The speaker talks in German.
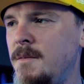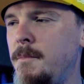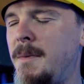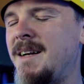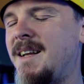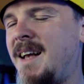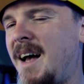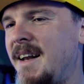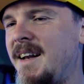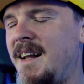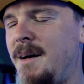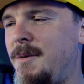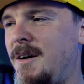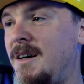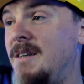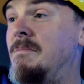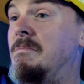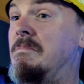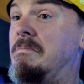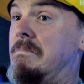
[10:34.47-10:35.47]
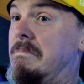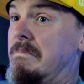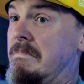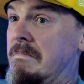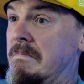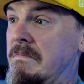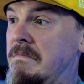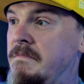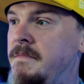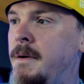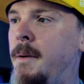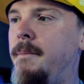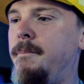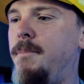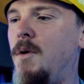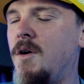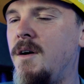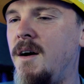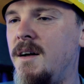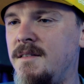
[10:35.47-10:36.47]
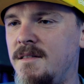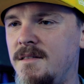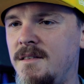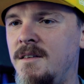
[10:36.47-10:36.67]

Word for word: Man kann aber, wenn man Bock hat,